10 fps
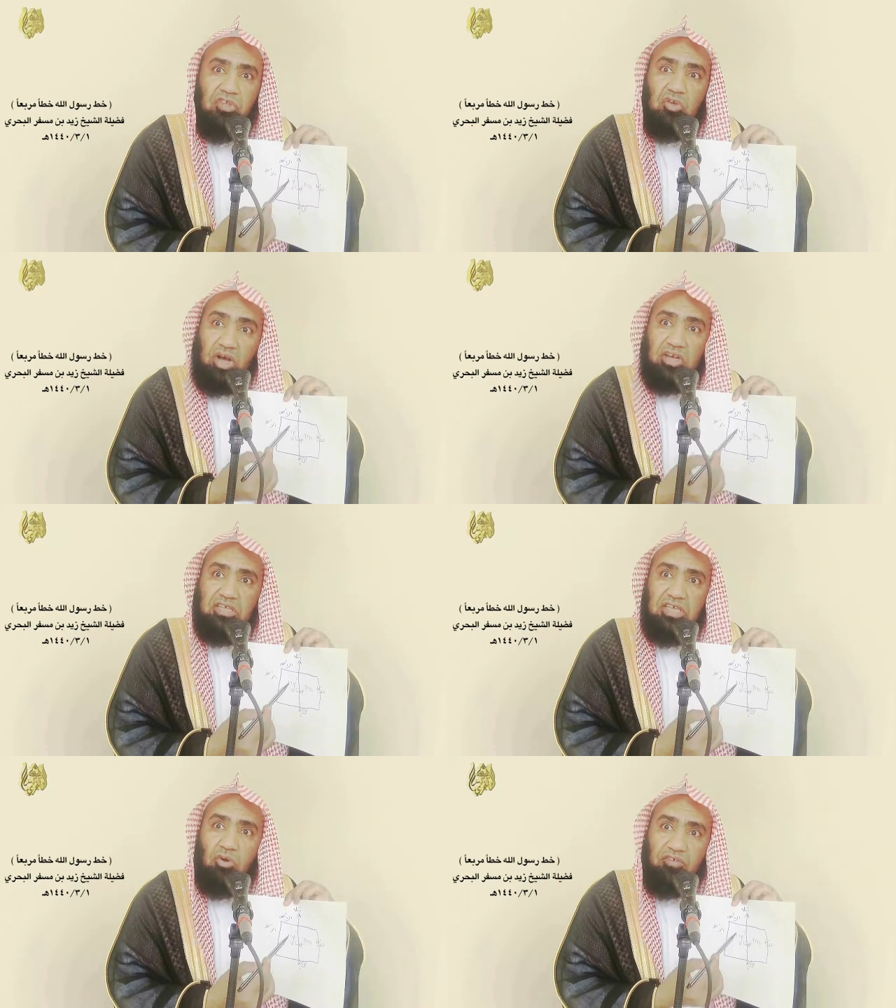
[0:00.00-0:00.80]
في
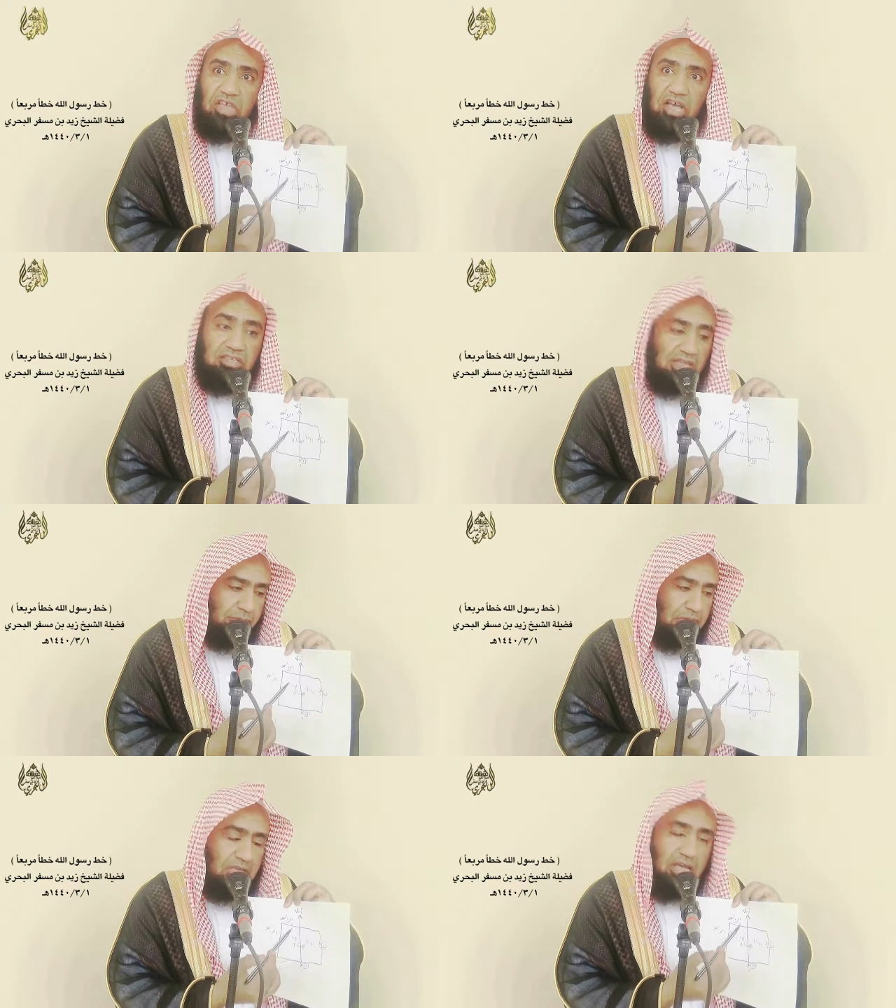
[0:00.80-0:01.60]
وقته وفي
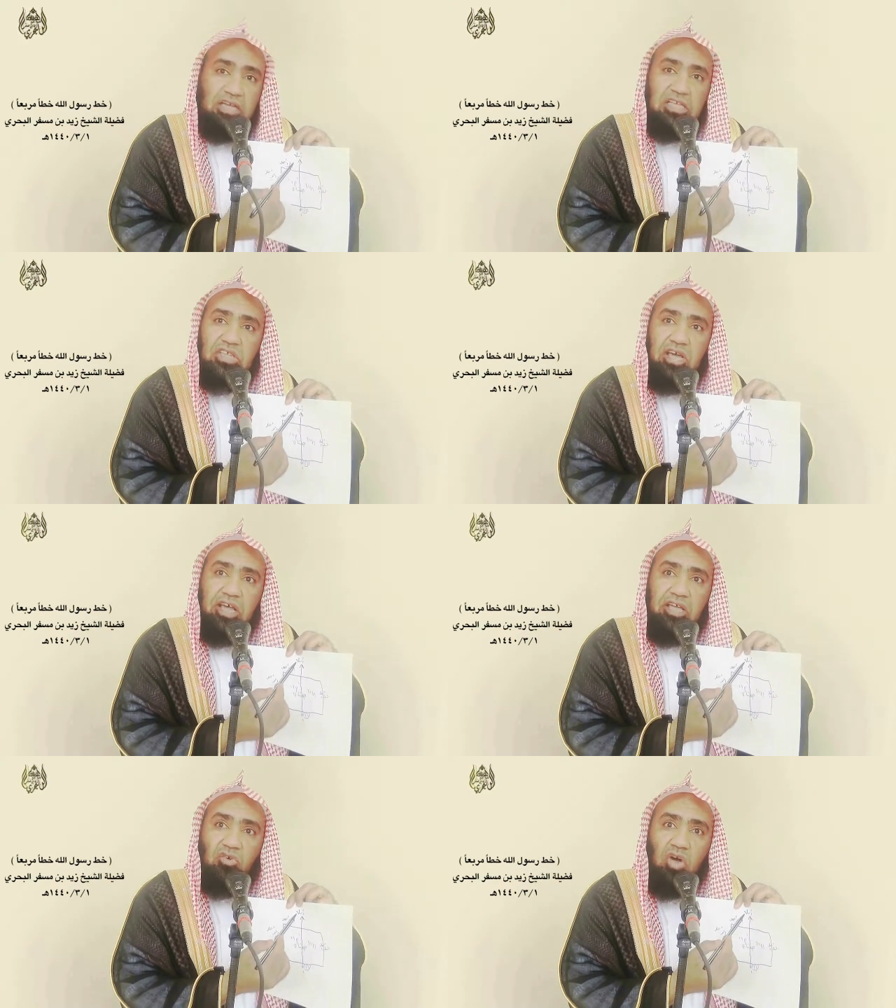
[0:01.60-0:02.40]
ايامه حريص
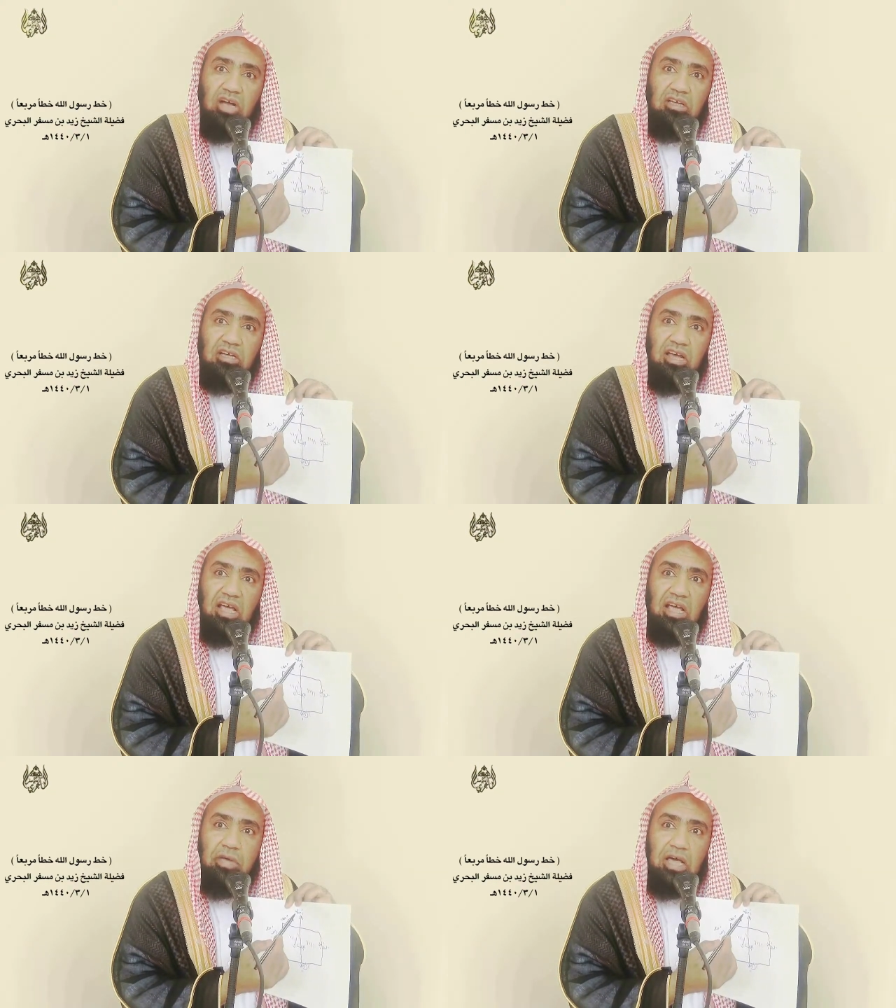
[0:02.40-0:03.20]
على ان يحقق
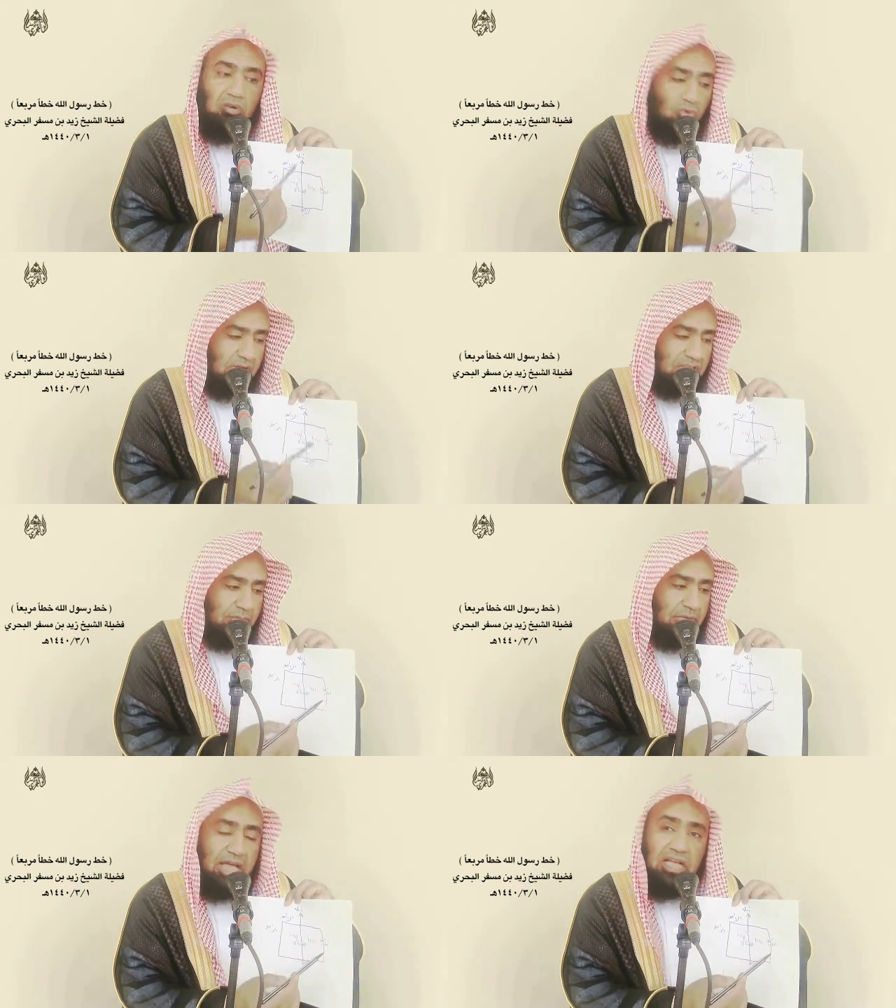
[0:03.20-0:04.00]
الامال
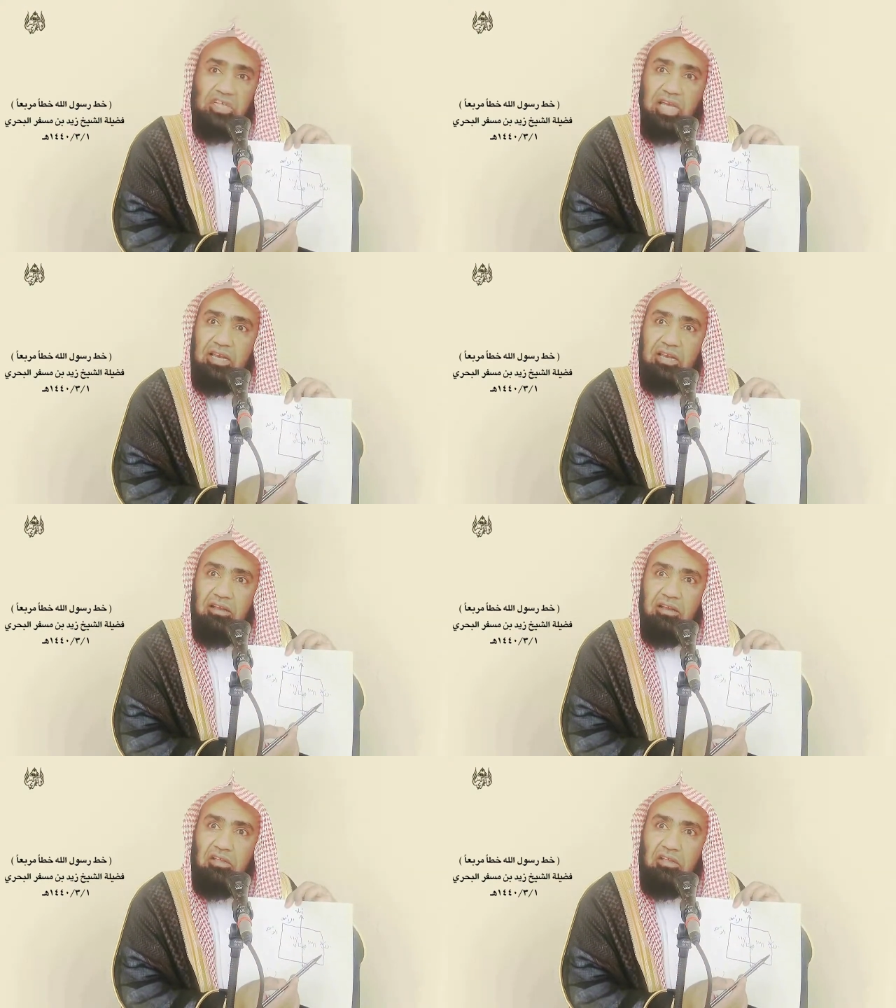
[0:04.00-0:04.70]
واذا بالاجل